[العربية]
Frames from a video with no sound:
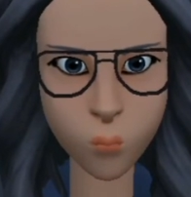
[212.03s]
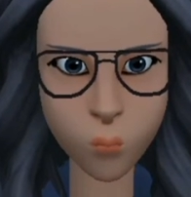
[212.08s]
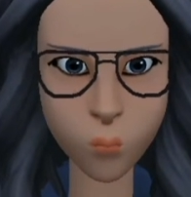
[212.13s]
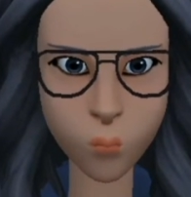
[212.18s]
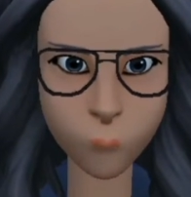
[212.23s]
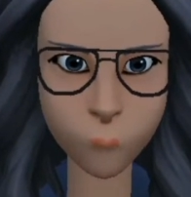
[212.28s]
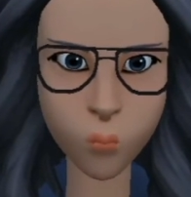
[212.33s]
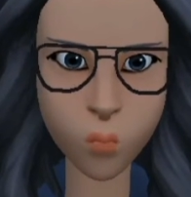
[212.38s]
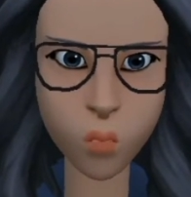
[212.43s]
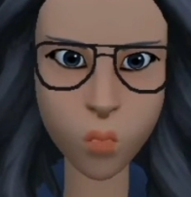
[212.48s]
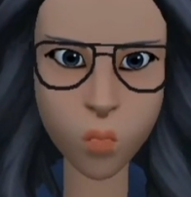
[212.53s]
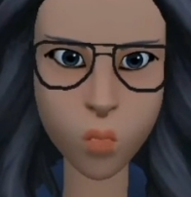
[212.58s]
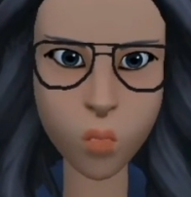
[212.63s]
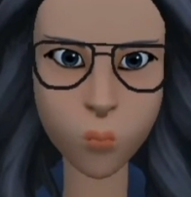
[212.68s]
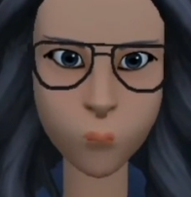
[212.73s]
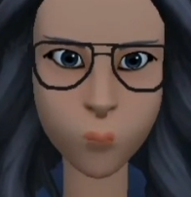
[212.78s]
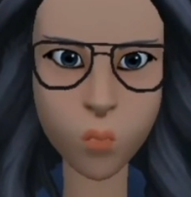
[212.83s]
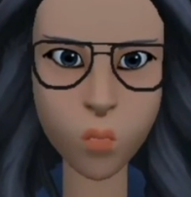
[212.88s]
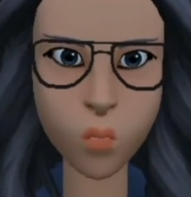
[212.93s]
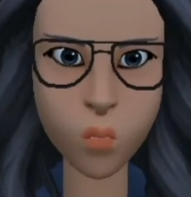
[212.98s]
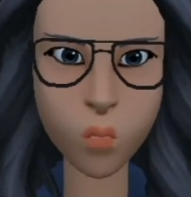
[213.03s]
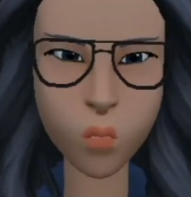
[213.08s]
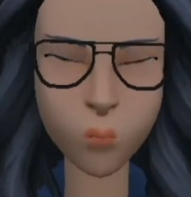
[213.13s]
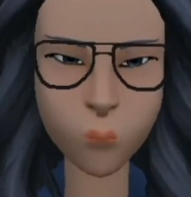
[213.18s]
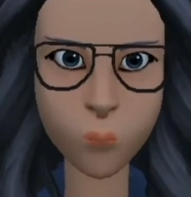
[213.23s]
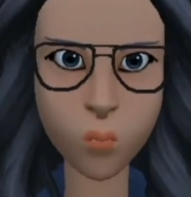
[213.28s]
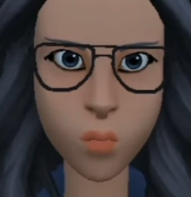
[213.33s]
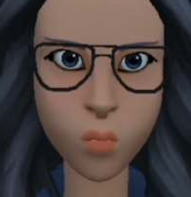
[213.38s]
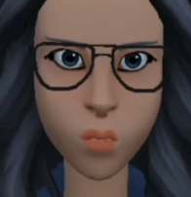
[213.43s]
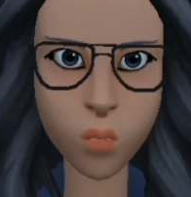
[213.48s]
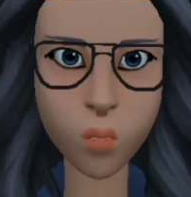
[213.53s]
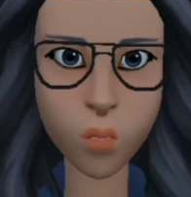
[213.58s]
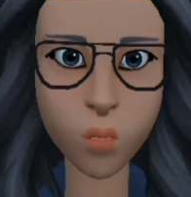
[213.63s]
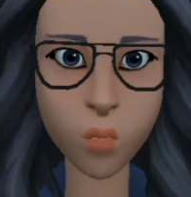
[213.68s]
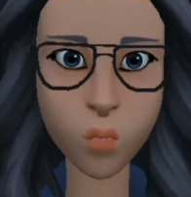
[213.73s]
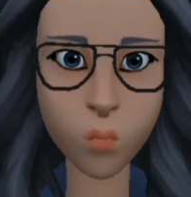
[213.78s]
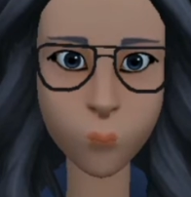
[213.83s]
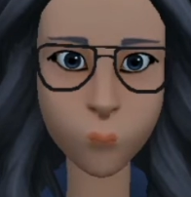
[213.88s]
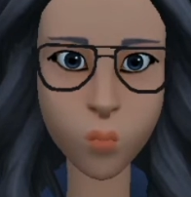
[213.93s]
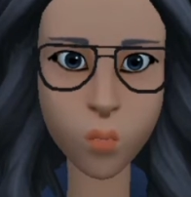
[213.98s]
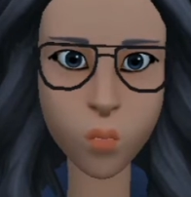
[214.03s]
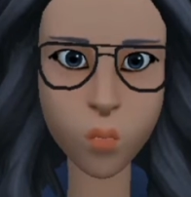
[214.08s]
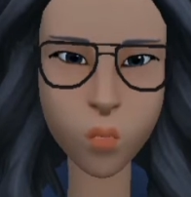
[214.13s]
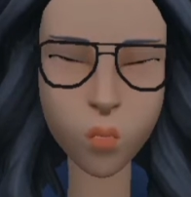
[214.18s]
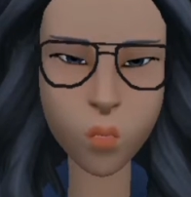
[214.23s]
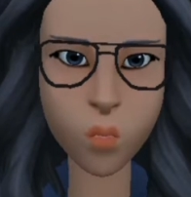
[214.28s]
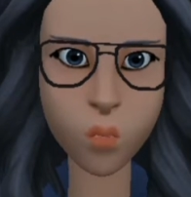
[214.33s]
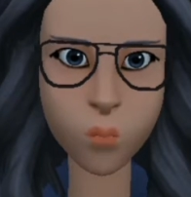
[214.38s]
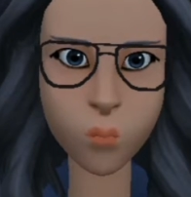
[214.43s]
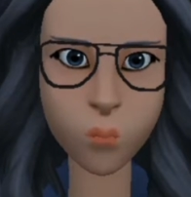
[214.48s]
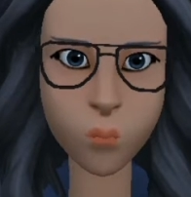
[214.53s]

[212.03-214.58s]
فلا بد من العودة إلى الوطن